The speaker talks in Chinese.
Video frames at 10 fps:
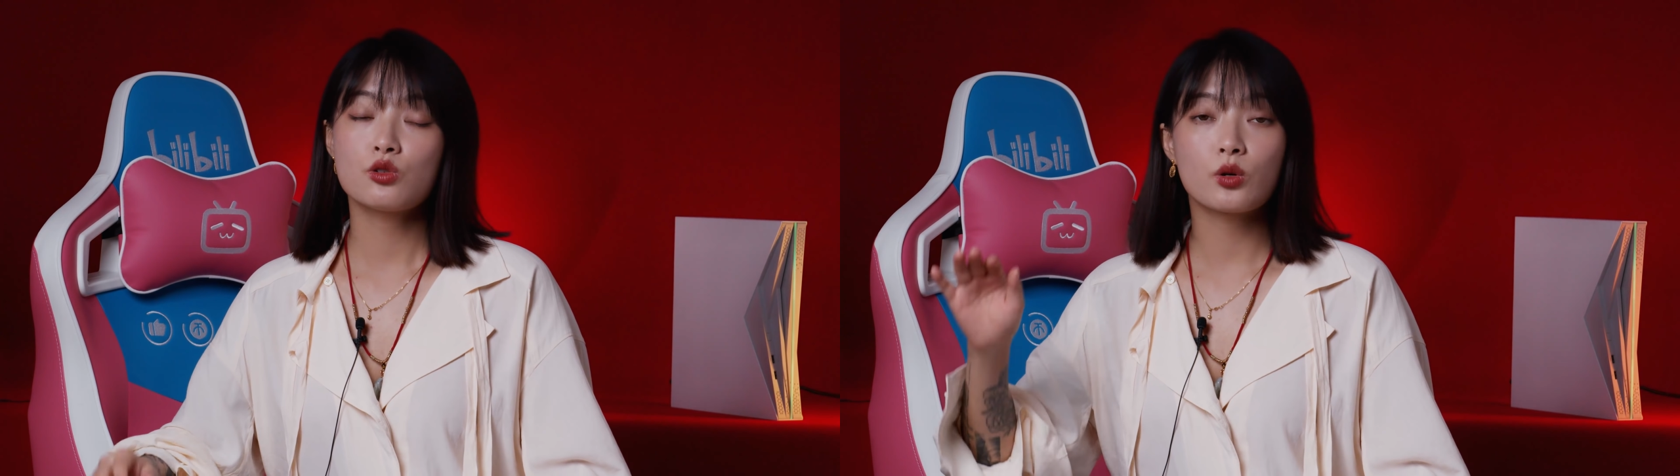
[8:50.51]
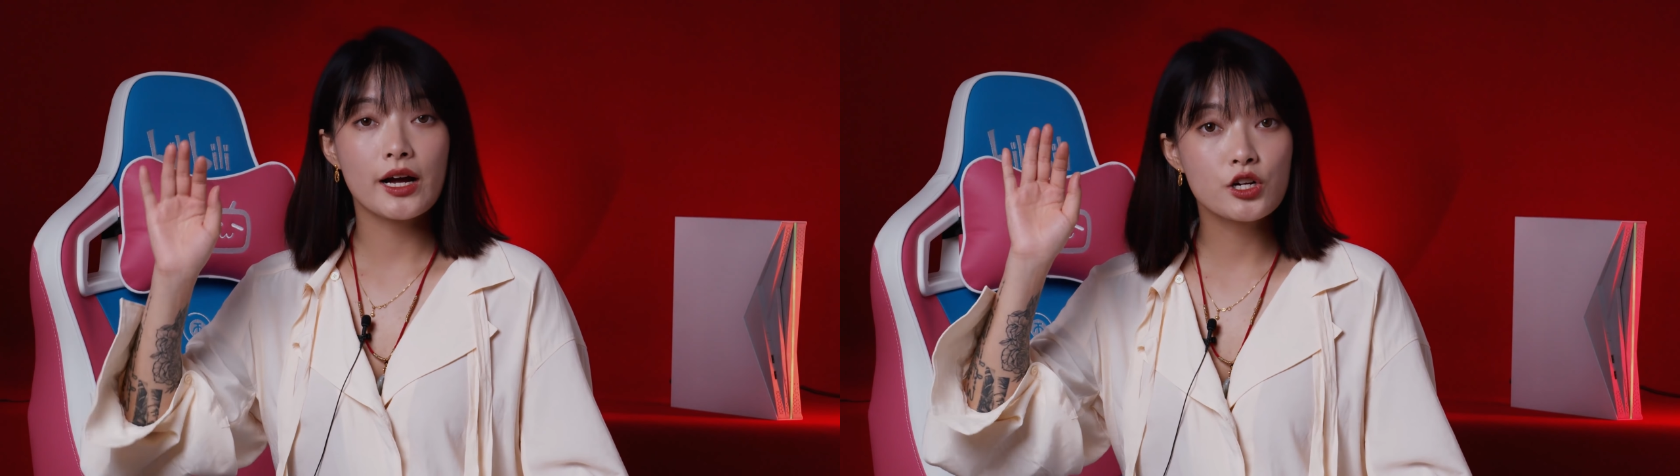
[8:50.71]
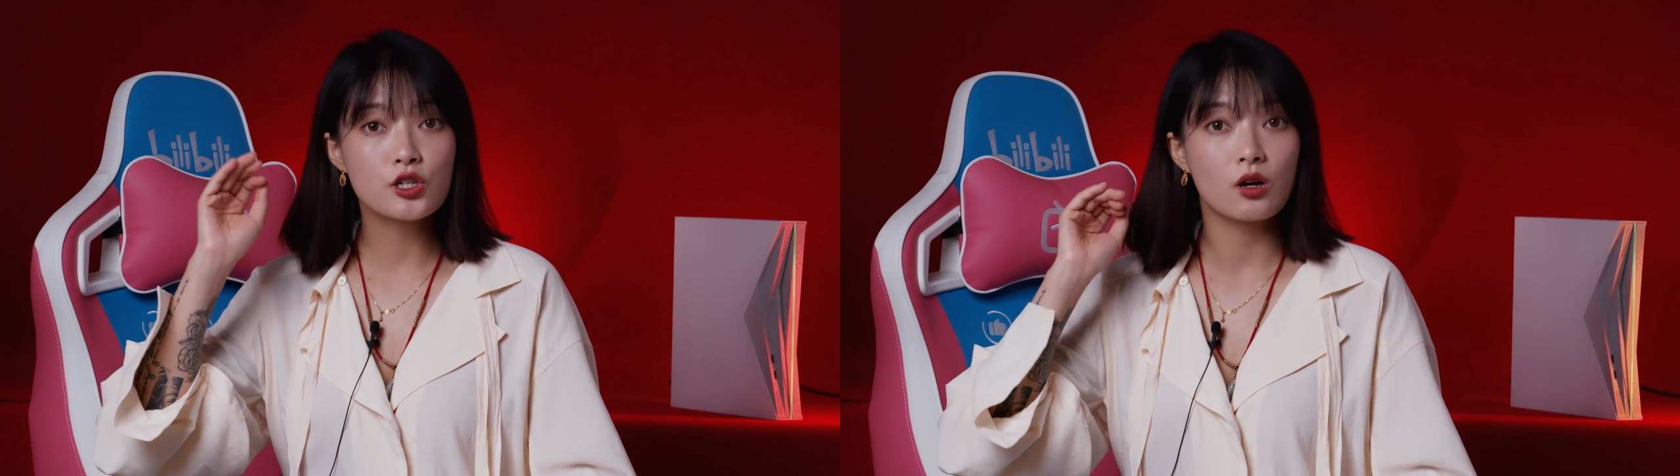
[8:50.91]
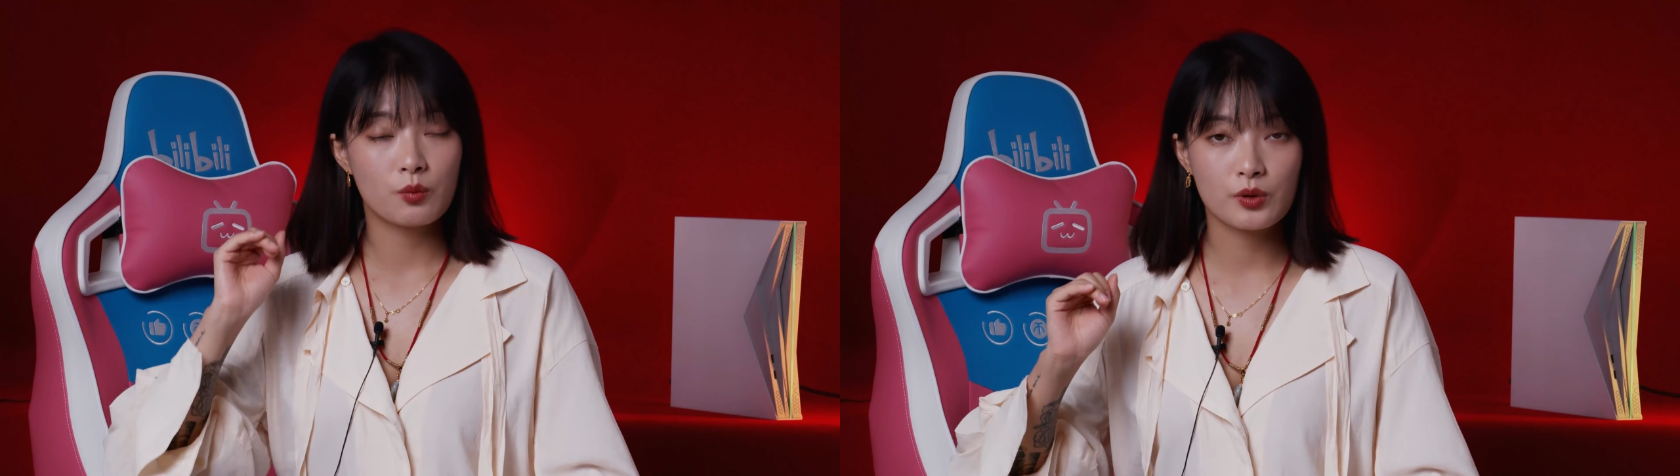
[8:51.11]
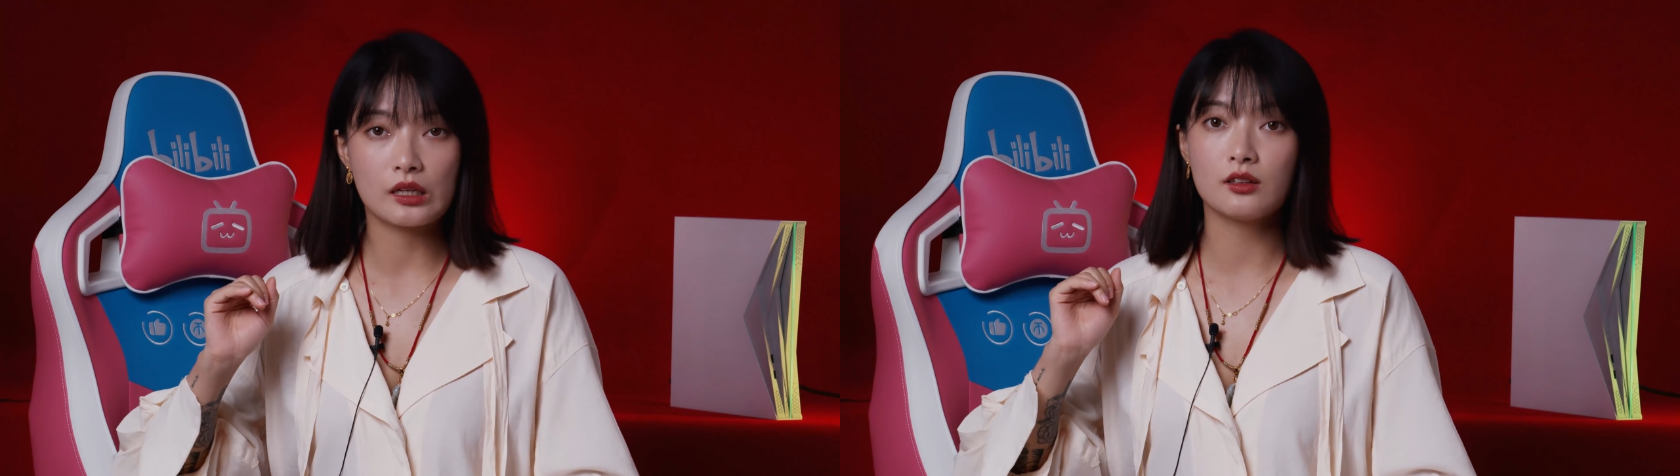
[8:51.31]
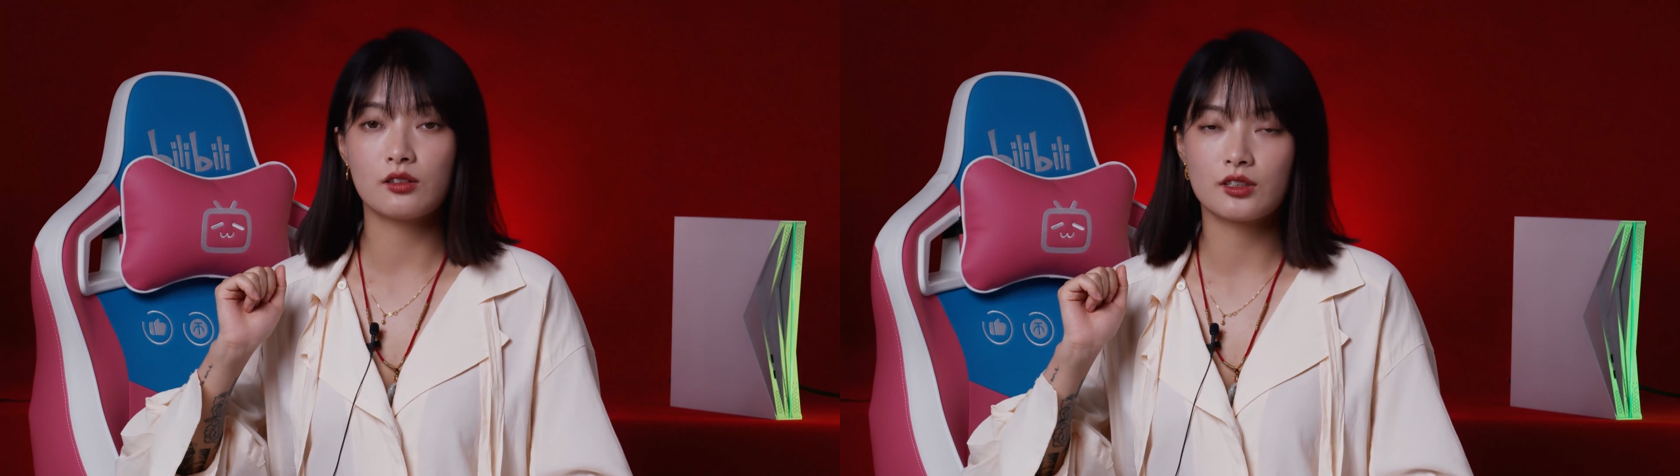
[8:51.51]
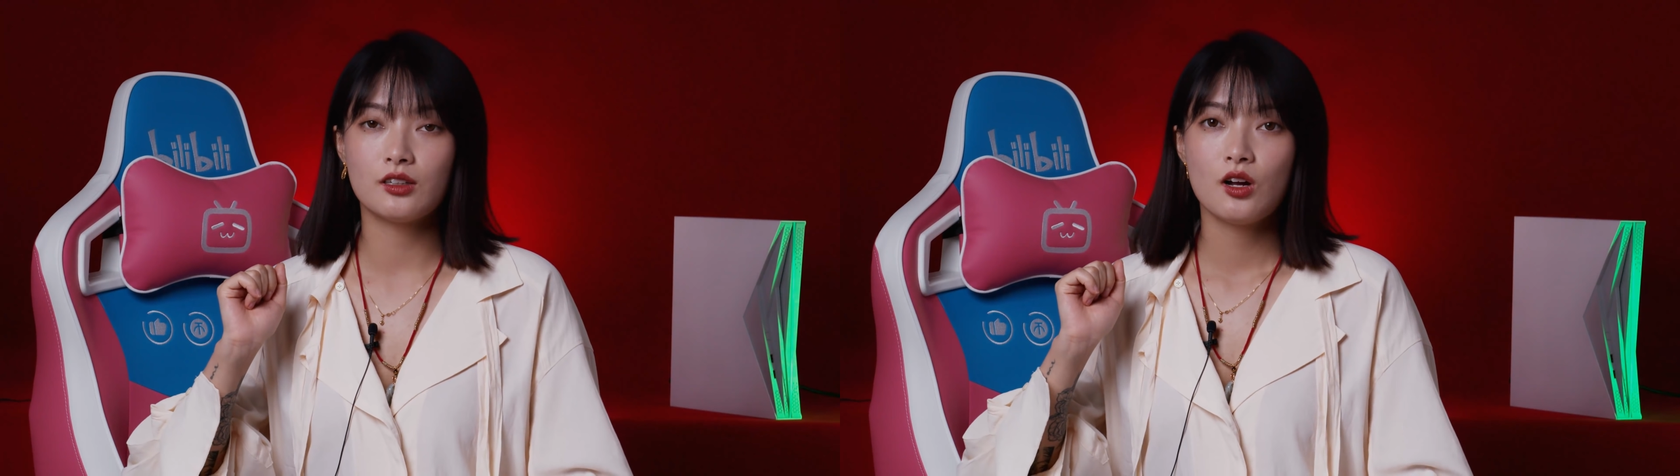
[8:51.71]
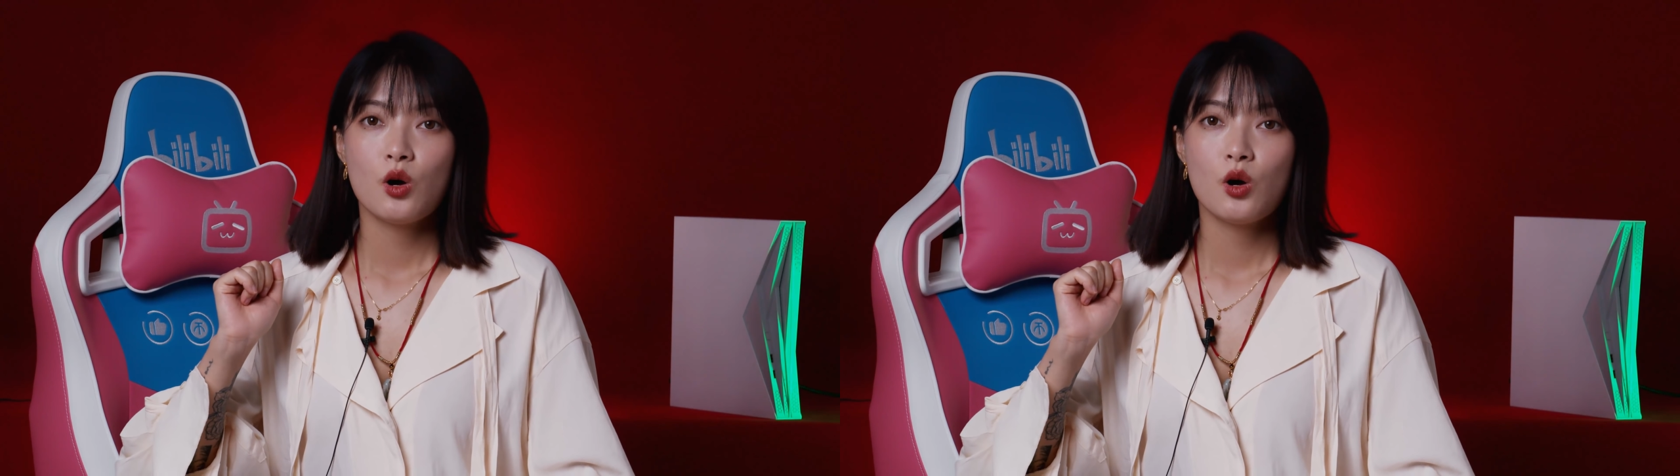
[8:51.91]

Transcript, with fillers: 就该是平等的。